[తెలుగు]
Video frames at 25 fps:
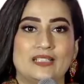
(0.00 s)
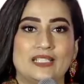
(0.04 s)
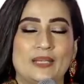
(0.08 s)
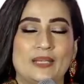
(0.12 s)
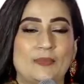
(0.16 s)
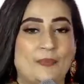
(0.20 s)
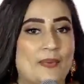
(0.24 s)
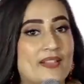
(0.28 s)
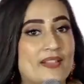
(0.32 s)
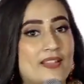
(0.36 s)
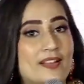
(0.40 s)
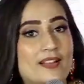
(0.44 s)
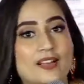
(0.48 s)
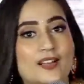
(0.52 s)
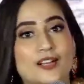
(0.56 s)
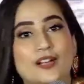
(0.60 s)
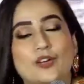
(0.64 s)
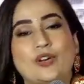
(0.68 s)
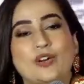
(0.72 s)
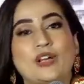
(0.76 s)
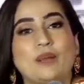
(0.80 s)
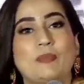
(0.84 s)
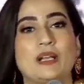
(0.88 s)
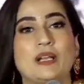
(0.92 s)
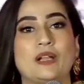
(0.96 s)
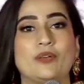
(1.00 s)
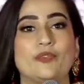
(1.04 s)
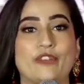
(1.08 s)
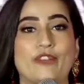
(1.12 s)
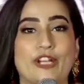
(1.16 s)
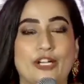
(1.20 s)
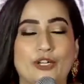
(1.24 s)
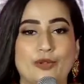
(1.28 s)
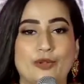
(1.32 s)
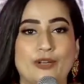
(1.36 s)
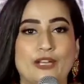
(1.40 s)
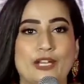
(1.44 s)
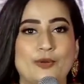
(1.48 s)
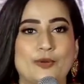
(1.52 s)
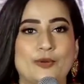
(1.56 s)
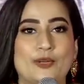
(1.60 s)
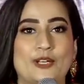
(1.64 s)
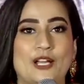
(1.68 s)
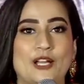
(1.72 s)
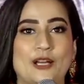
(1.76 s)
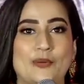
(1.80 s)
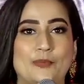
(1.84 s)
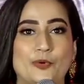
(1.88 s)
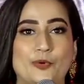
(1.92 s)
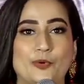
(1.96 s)
ఇప్పటిదాకా కూడా మనం వింటూనే
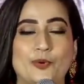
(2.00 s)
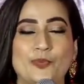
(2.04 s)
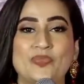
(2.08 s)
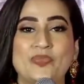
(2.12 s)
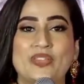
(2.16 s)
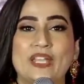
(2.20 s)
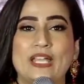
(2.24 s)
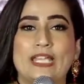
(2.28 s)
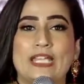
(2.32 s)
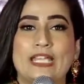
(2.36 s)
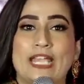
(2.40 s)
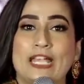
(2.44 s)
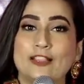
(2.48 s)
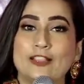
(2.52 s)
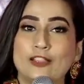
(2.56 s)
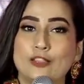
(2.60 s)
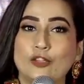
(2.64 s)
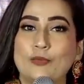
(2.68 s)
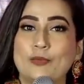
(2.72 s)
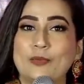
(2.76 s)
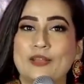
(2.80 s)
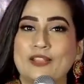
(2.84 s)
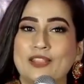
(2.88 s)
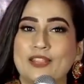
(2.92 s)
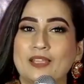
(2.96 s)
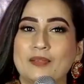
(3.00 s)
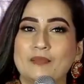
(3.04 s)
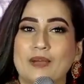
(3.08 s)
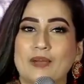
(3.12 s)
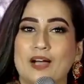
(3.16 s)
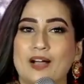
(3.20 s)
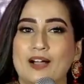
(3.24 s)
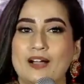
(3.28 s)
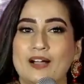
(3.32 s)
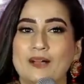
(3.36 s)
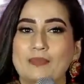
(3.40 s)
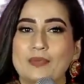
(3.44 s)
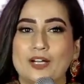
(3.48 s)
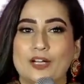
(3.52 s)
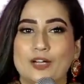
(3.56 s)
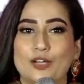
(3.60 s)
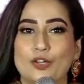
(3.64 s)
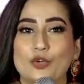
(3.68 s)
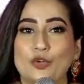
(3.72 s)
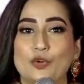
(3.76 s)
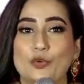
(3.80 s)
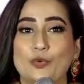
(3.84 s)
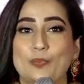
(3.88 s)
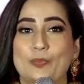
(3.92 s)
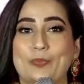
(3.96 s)
ఉన్నాము ఎంతోమంది
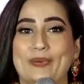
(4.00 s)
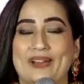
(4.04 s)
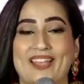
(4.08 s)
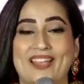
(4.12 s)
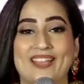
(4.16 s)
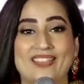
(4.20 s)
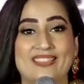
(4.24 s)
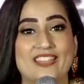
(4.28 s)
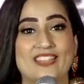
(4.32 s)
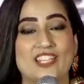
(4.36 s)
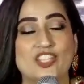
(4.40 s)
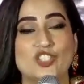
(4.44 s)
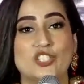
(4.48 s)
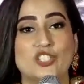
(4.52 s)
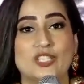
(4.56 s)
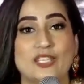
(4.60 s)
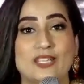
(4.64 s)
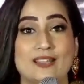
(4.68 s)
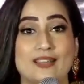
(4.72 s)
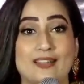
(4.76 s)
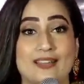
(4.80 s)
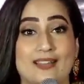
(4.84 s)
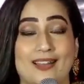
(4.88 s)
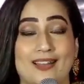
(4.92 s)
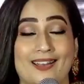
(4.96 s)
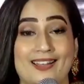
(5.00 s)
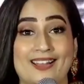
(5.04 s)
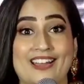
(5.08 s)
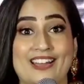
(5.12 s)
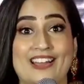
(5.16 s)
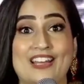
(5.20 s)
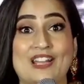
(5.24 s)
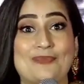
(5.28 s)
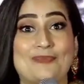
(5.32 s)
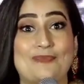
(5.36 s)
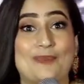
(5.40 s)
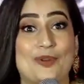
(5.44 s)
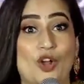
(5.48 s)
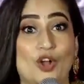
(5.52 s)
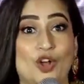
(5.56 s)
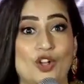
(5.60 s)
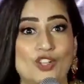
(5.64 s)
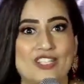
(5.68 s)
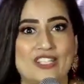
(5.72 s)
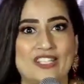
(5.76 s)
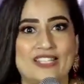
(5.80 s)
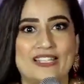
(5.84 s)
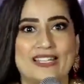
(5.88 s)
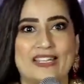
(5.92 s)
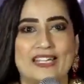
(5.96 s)
మహామహులు ప్రయత్నించి కలగన్న
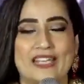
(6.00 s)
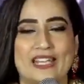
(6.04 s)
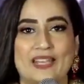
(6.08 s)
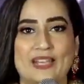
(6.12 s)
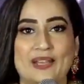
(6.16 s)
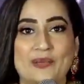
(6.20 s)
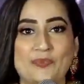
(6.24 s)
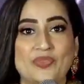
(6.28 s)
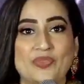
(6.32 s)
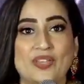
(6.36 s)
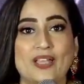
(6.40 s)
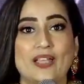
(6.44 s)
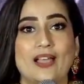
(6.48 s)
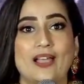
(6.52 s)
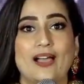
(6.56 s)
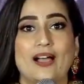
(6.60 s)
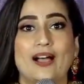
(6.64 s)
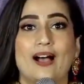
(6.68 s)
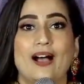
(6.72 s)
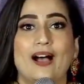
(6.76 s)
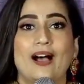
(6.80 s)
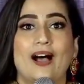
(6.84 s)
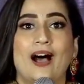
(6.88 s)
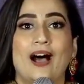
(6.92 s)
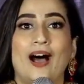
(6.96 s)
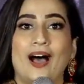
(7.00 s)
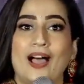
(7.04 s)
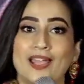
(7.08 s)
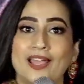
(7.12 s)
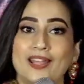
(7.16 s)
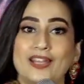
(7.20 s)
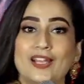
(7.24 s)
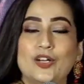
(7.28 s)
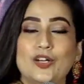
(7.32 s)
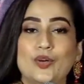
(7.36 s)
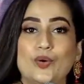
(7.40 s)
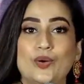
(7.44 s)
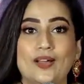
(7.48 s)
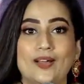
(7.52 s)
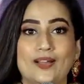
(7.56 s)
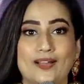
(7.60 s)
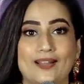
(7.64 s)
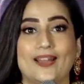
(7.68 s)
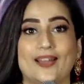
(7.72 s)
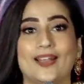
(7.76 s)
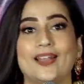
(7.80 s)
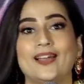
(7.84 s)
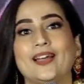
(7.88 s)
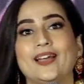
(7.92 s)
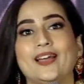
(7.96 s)
ప్రాజెక్ట్ని ఆయన కూడా
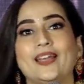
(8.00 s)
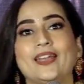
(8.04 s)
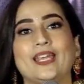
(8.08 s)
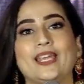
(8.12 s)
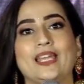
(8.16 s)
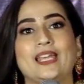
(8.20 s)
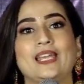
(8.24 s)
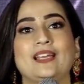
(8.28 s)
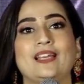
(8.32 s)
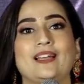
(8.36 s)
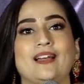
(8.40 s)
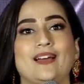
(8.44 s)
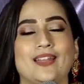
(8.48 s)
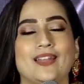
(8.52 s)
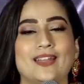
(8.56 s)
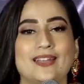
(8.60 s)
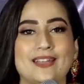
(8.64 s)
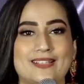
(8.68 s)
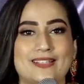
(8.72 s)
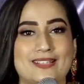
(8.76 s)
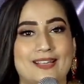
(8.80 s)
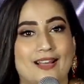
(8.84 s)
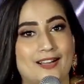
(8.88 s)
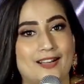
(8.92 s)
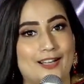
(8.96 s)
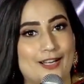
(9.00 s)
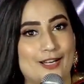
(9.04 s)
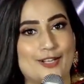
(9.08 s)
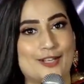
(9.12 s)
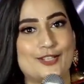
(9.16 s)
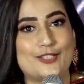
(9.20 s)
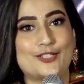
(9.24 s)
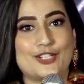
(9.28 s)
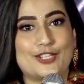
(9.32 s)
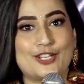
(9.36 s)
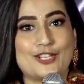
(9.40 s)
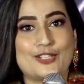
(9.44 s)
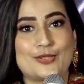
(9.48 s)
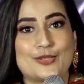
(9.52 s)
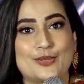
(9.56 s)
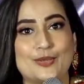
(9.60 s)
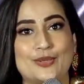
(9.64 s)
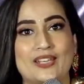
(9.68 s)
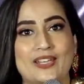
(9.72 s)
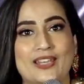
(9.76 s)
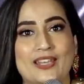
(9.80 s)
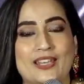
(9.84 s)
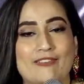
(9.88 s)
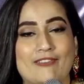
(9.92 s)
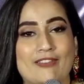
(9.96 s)
కలగని కలని సాకారం
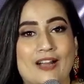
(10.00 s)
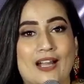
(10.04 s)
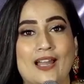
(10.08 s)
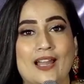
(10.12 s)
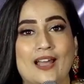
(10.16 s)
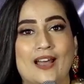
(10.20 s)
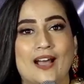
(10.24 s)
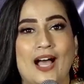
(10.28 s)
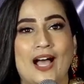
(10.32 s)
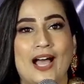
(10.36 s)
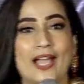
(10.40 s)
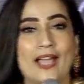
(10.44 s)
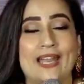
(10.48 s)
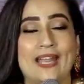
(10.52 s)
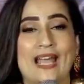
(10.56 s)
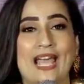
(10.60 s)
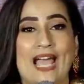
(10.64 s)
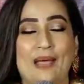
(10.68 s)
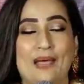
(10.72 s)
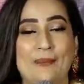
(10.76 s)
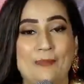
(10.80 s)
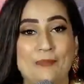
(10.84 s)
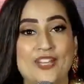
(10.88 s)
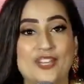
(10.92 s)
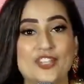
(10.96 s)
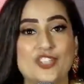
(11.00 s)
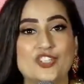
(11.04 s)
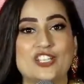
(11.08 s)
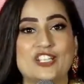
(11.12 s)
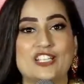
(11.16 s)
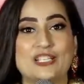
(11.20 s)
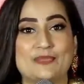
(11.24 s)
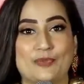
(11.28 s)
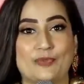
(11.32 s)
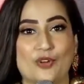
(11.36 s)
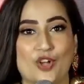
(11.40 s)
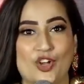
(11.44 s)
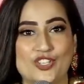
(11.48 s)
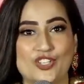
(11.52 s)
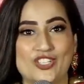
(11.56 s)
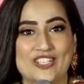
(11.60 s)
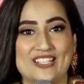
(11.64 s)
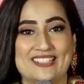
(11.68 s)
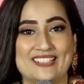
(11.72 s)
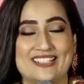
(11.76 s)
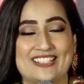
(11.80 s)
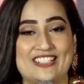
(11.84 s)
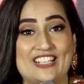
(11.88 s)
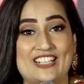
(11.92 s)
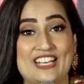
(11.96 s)
చేసుకుని ఇవాళ ఆయన అంబిషియస్
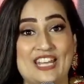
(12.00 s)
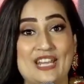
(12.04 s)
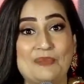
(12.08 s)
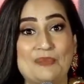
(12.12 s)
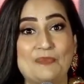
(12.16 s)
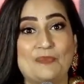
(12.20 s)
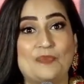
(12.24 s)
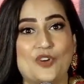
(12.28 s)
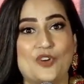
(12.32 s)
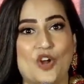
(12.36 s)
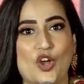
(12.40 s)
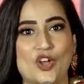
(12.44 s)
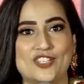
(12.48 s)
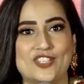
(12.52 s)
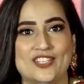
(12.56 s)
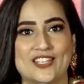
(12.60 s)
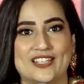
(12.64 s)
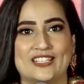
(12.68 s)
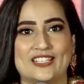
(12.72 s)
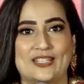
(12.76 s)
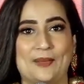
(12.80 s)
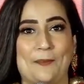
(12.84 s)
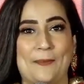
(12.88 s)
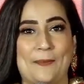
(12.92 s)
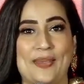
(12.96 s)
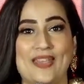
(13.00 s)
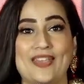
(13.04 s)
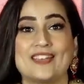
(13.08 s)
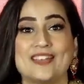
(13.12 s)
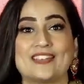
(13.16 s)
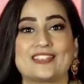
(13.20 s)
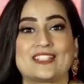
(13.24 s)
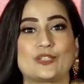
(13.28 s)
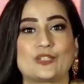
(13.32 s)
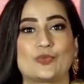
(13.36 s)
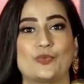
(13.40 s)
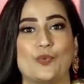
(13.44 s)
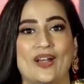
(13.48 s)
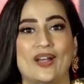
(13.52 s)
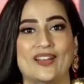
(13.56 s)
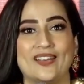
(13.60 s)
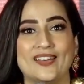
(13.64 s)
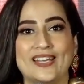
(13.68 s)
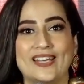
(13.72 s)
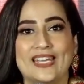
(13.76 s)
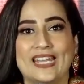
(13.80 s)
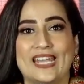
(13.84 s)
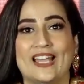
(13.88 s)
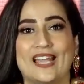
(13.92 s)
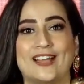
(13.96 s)
ప్రాజెక్ట్ డ్రీమ్ ప్రాజెక్ట్ పిఎస్
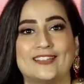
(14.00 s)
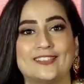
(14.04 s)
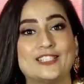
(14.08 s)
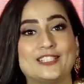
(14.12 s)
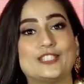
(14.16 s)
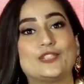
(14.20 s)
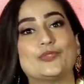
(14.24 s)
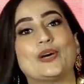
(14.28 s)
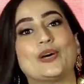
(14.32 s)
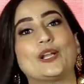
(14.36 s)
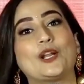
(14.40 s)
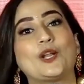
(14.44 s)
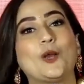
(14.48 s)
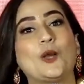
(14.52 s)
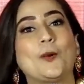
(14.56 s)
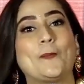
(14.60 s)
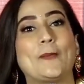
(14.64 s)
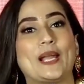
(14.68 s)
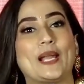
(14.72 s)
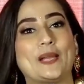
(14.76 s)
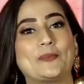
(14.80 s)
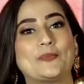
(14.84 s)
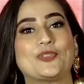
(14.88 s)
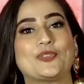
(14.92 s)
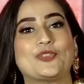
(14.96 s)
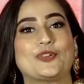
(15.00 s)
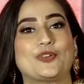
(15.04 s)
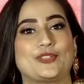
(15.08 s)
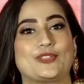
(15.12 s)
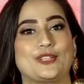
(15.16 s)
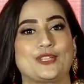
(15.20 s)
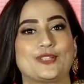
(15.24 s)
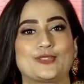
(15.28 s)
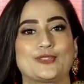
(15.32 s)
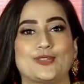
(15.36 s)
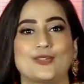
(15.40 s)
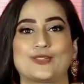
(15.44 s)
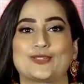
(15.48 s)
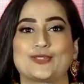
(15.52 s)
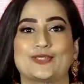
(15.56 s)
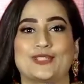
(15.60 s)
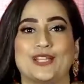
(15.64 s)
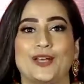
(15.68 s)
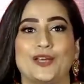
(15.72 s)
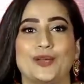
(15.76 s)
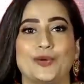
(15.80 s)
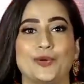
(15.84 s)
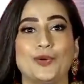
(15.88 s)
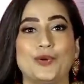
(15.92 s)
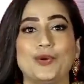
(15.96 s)
వన్ని అతి త్వరలో మన ముందుకు
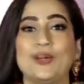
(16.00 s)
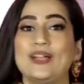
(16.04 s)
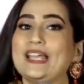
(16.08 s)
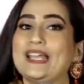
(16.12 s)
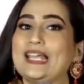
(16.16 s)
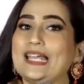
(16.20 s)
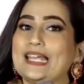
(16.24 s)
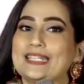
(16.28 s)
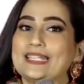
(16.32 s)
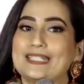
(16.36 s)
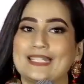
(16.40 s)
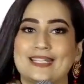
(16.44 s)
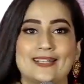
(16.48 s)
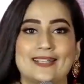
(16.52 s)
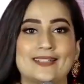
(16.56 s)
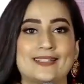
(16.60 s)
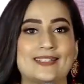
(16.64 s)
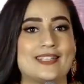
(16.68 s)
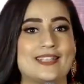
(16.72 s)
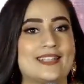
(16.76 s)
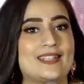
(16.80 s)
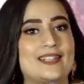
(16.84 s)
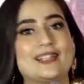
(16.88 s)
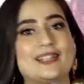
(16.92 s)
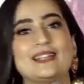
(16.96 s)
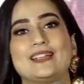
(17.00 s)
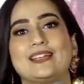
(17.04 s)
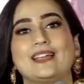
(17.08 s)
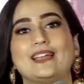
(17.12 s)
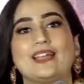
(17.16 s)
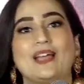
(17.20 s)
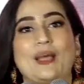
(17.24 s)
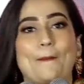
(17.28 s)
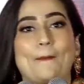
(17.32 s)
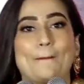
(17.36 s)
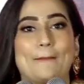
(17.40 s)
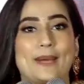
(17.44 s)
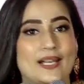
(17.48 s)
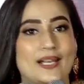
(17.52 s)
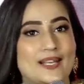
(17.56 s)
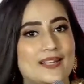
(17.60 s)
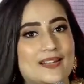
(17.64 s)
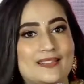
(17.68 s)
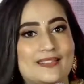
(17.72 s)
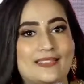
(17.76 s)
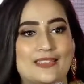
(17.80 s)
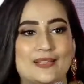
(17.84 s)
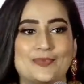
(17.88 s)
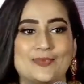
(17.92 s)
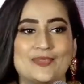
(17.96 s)
తీసుకొస్తున్నారు డైరెక్టర్
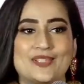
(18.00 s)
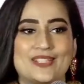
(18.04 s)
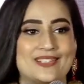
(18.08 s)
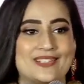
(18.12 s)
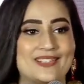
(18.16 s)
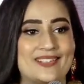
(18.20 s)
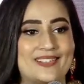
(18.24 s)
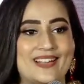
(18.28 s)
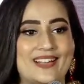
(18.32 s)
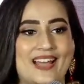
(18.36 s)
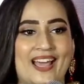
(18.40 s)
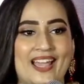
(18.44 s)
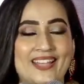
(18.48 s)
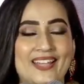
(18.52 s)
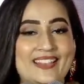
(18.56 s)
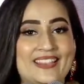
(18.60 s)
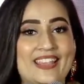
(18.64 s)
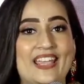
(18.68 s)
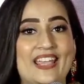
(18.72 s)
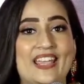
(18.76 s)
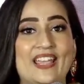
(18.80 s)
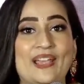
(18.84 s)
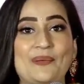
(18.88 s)
మణిరత్నం సార్ అయితే